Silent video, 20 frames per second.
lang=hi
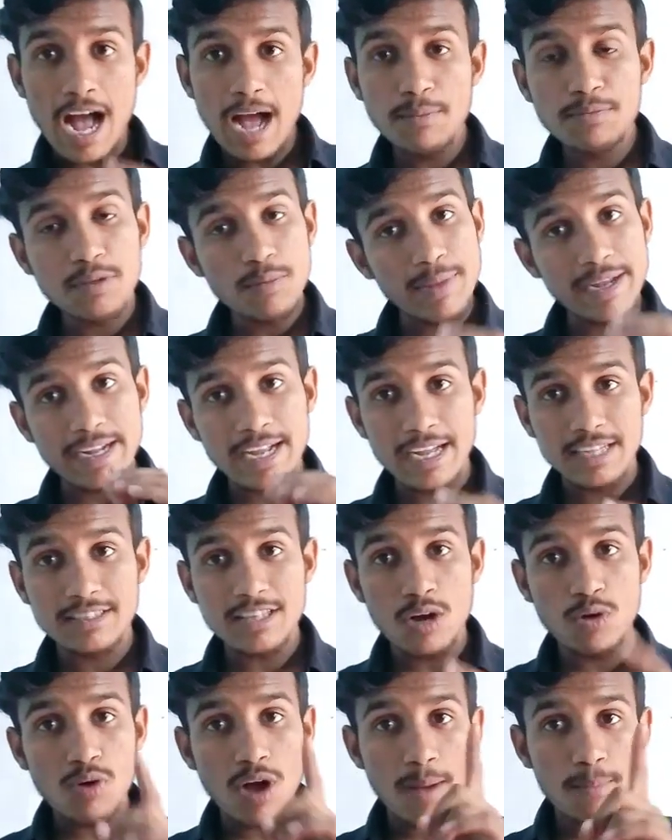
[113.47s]
आपसे मैं
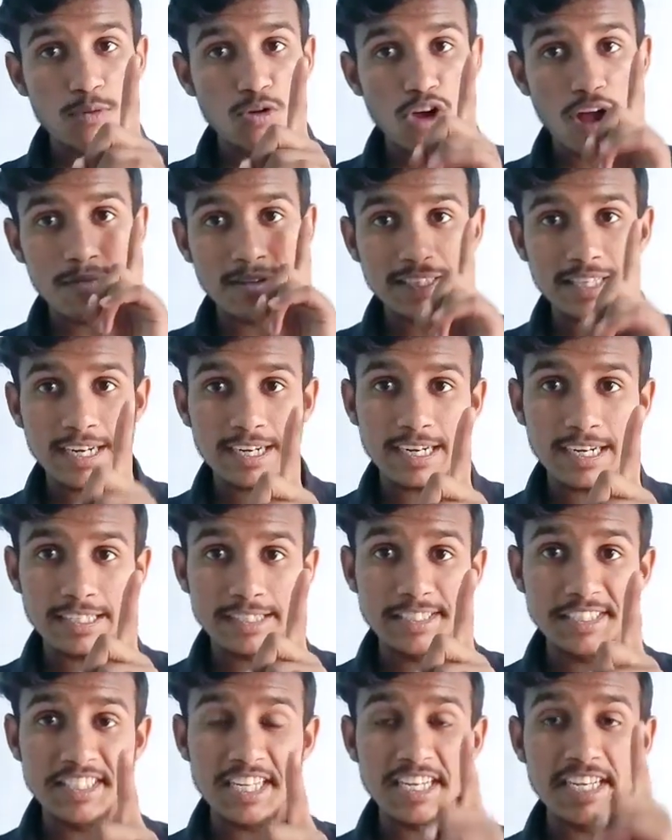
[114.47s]
कहता हूँ आप लोग आवेदन
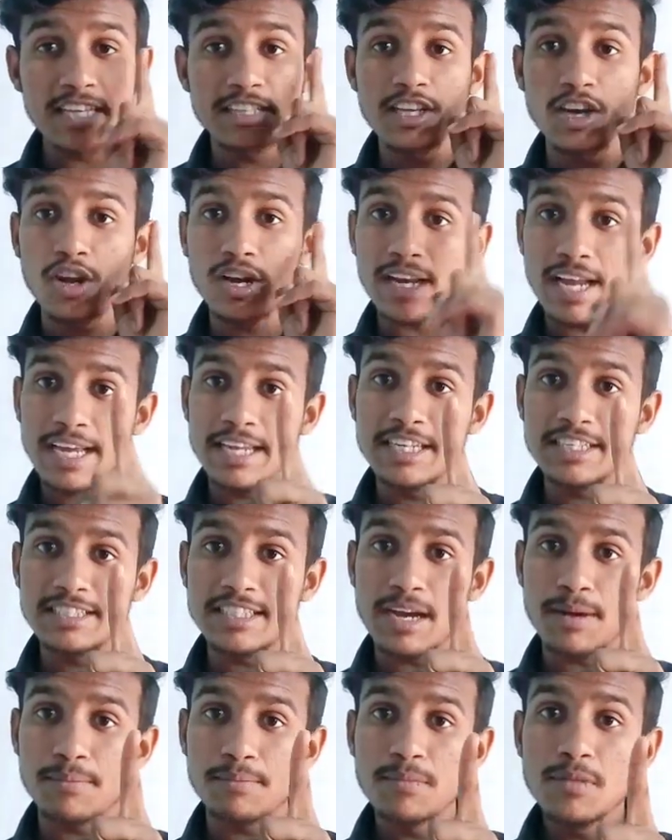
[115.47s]
कर दीजिए यदि ऑनलाइन
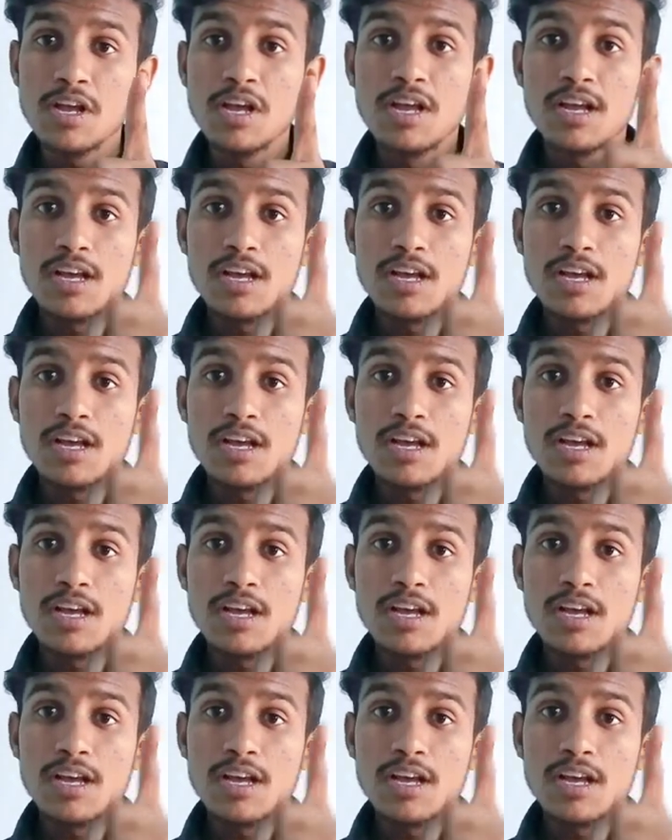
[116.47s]
एग्जाम